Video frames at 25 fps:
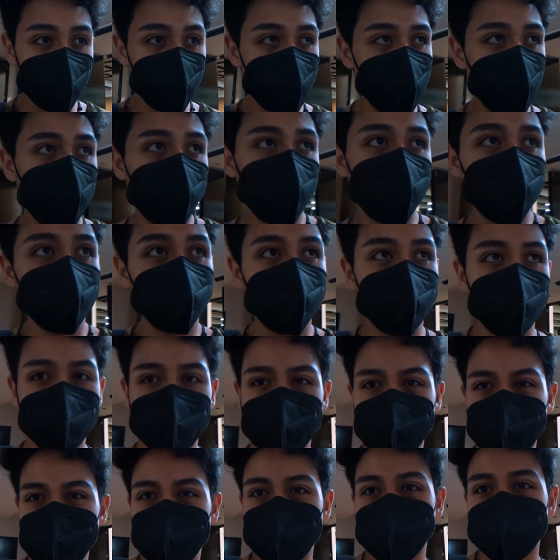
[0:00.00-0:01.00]
loco. Salió un
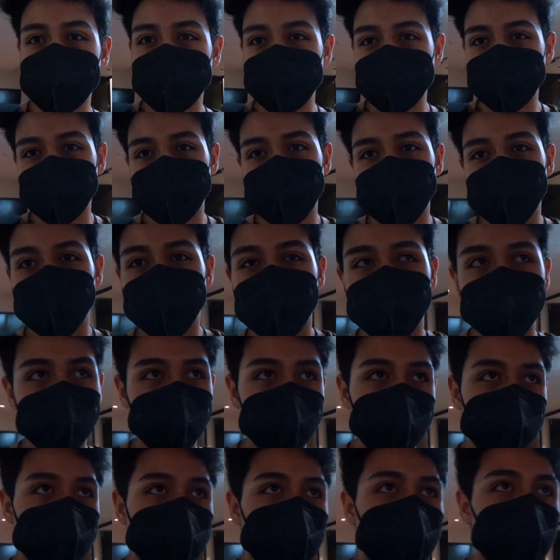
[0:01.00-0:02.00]
poquito de sangre, pero creo
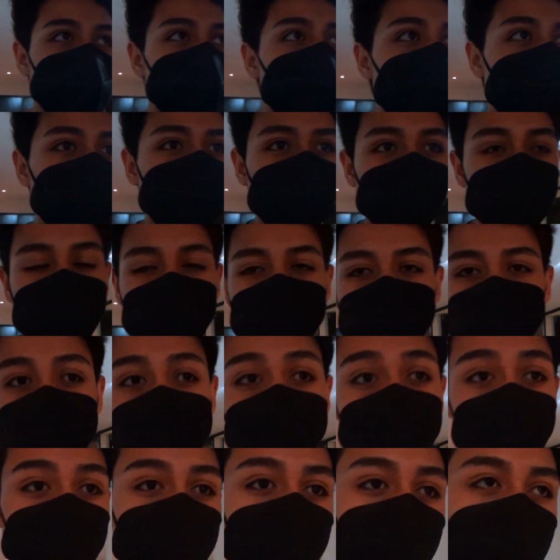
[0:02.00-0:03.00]
que es normal,
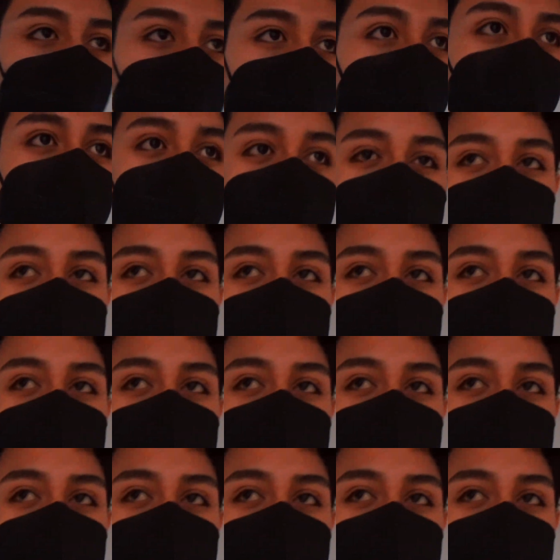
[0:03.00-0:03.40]
no sabía que eso